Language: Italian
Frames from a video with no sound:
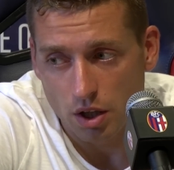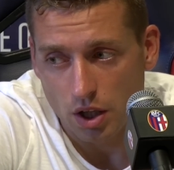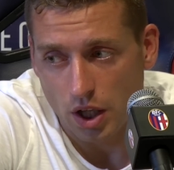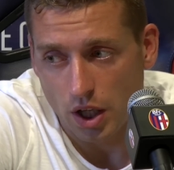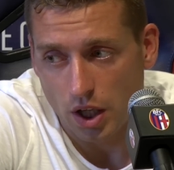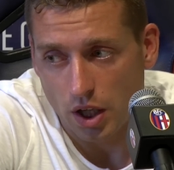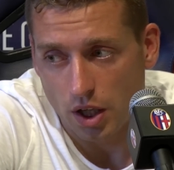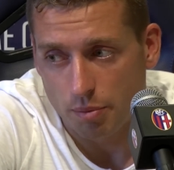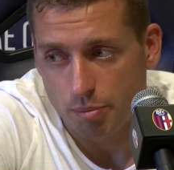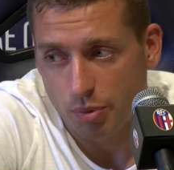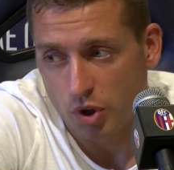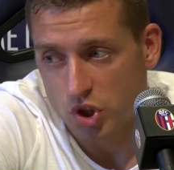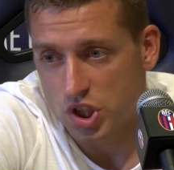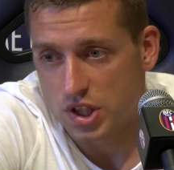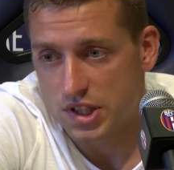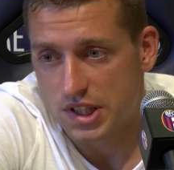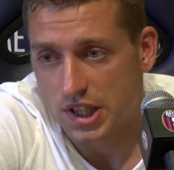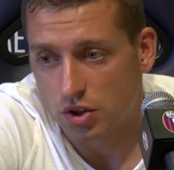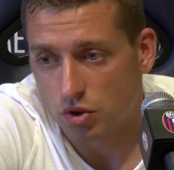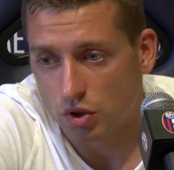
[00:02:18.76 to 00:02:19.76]
Eh, poi c'è
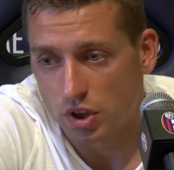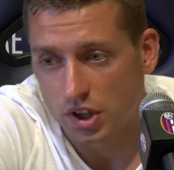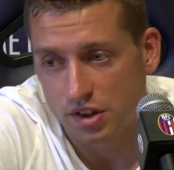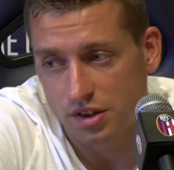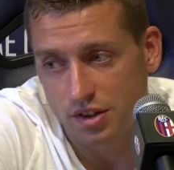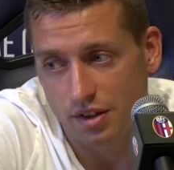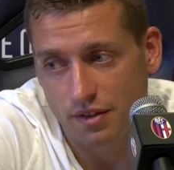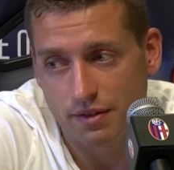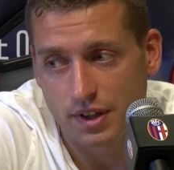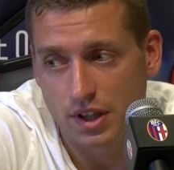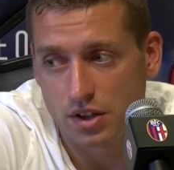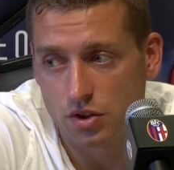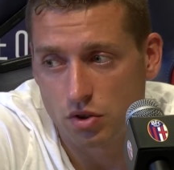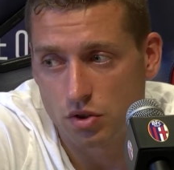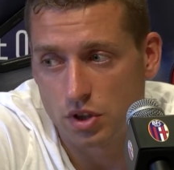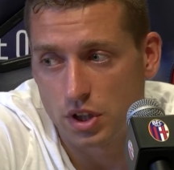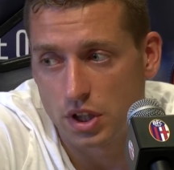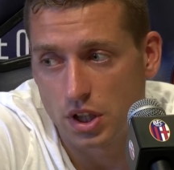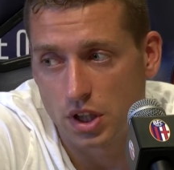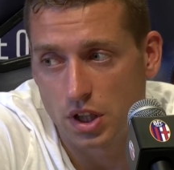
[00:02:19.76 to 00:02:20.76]
stato l'intervento
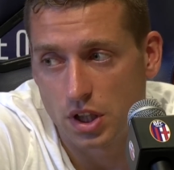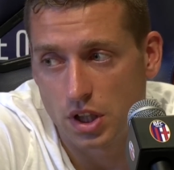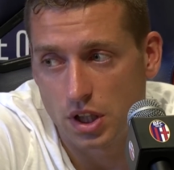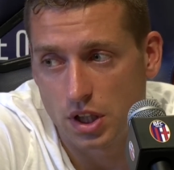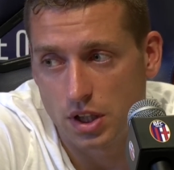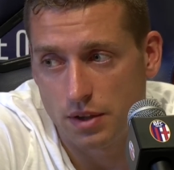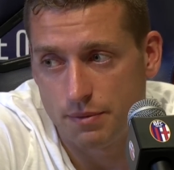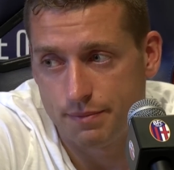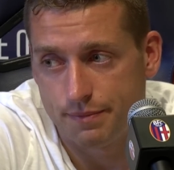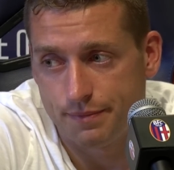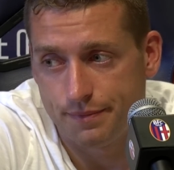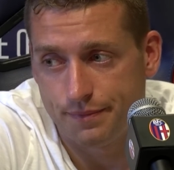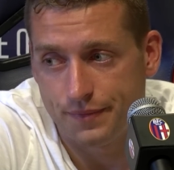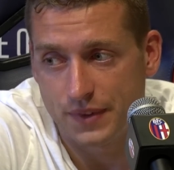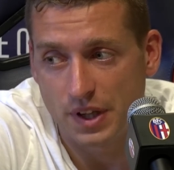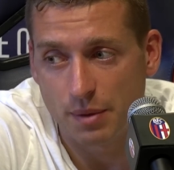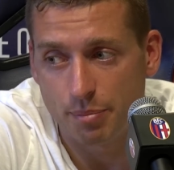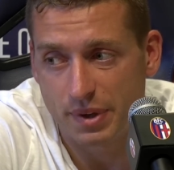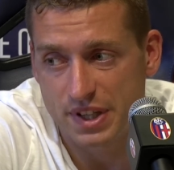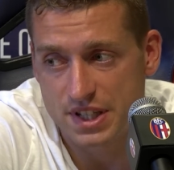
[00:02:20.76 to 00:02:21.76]
de,
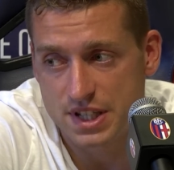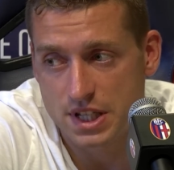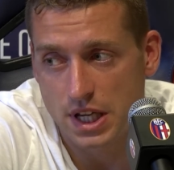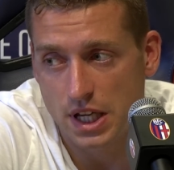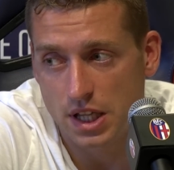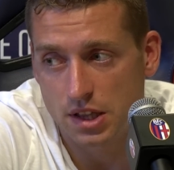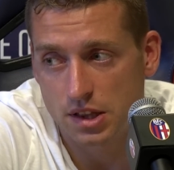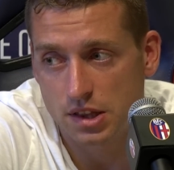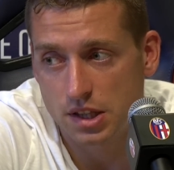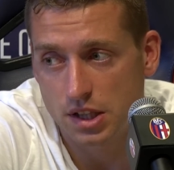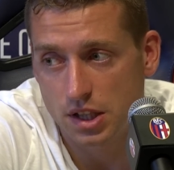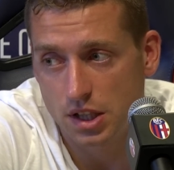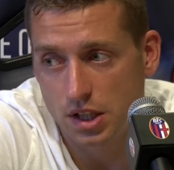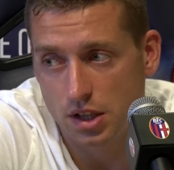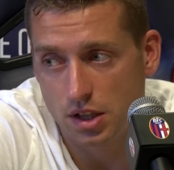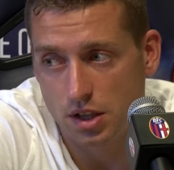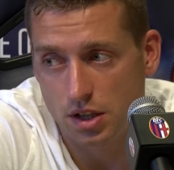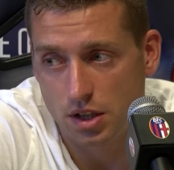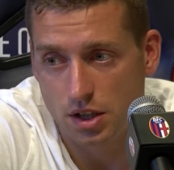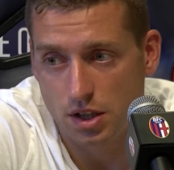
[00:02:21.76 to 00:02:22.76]
del
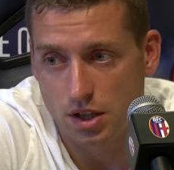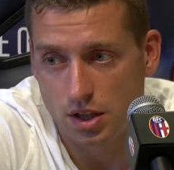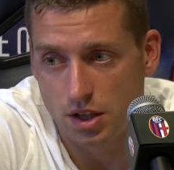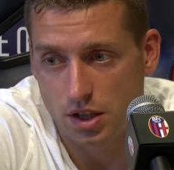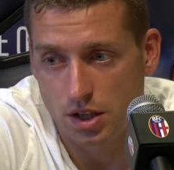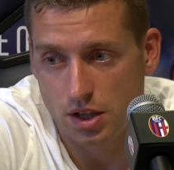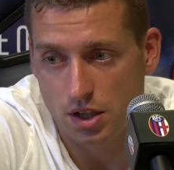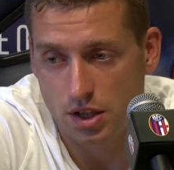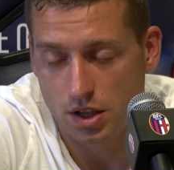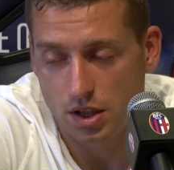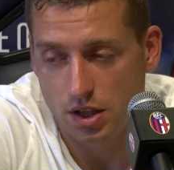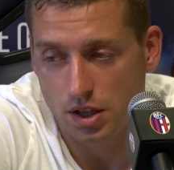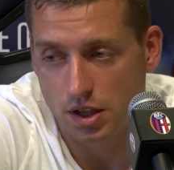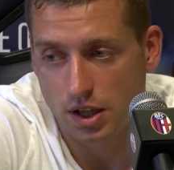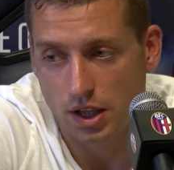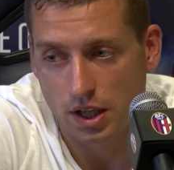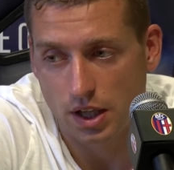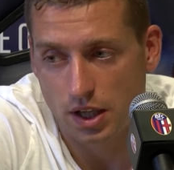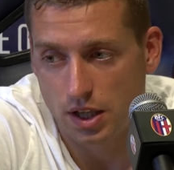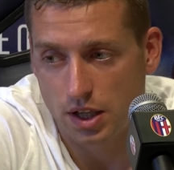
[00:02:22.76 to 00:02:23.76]
presidente eh,
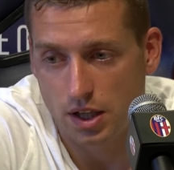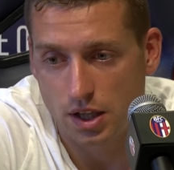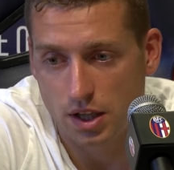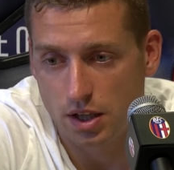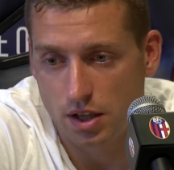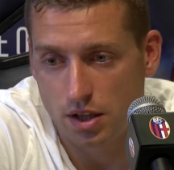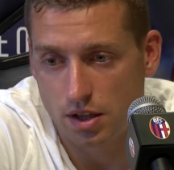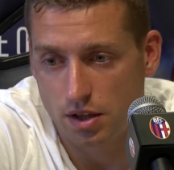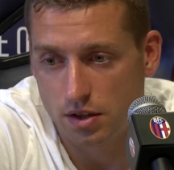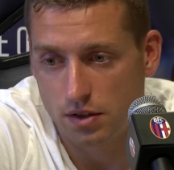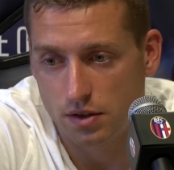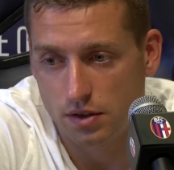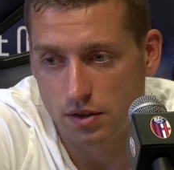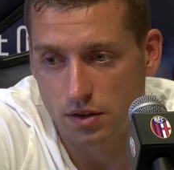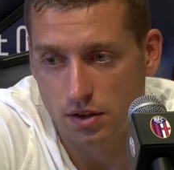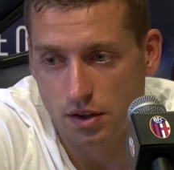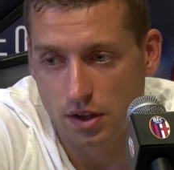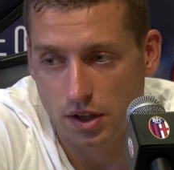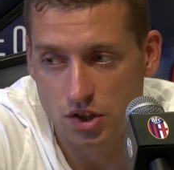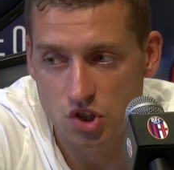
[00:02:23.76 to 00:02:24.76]
che,
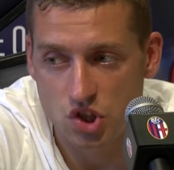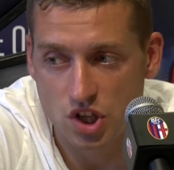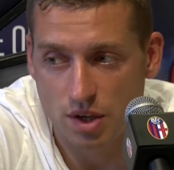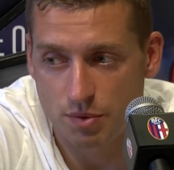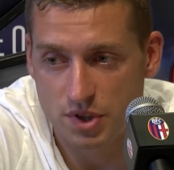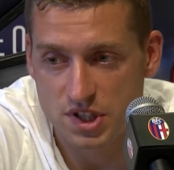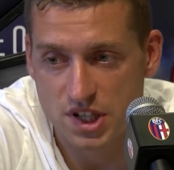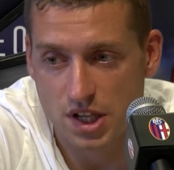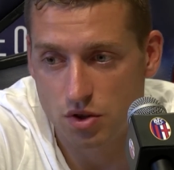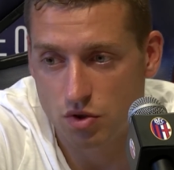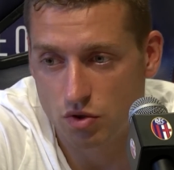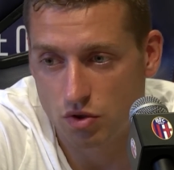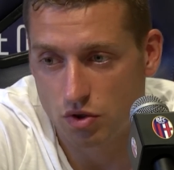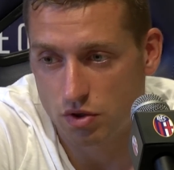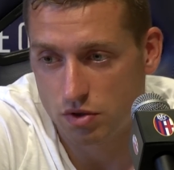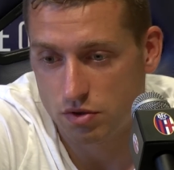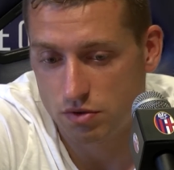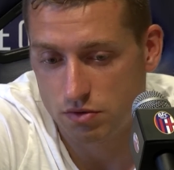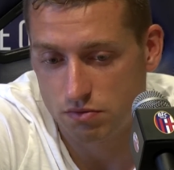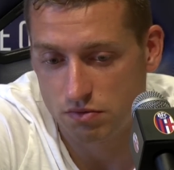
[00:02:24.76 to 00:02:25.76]
che diciamo è
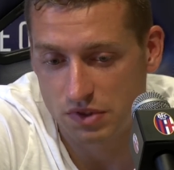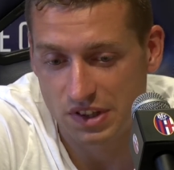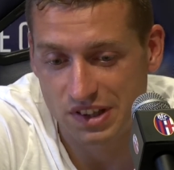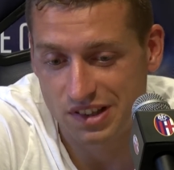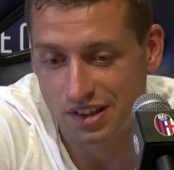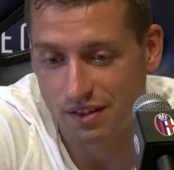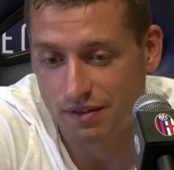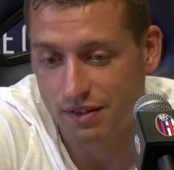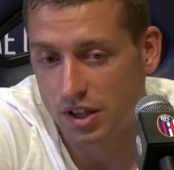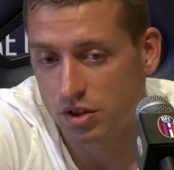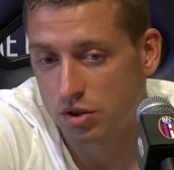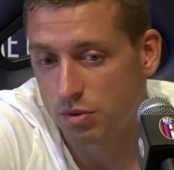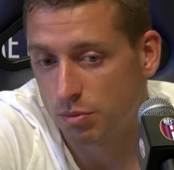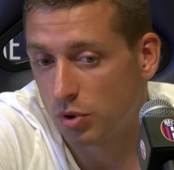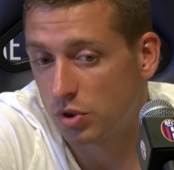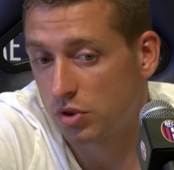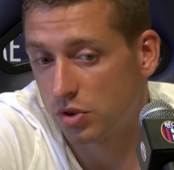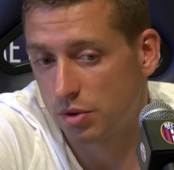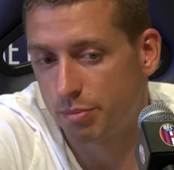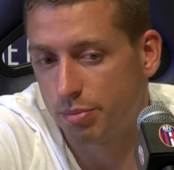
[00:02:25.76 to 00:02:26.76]
stato un intervento
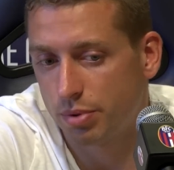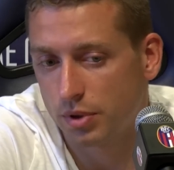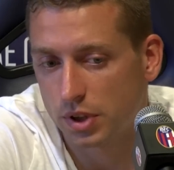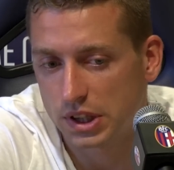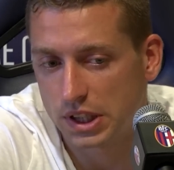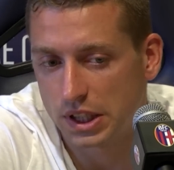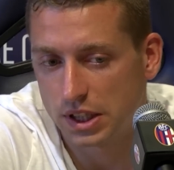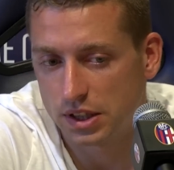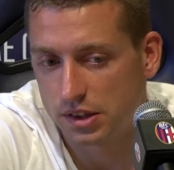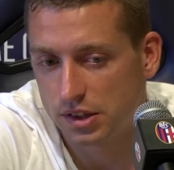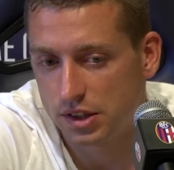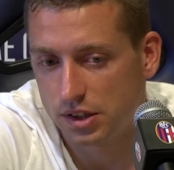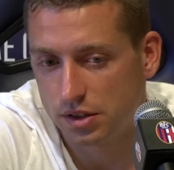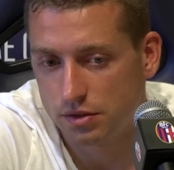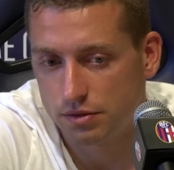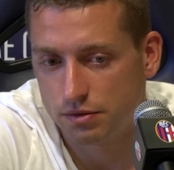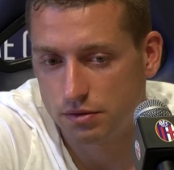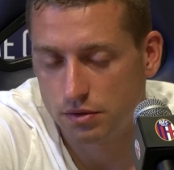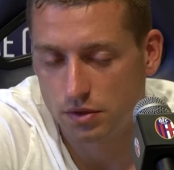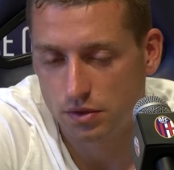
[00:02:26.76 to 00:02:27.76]
molto
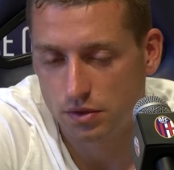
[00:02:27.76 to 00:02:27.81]
importante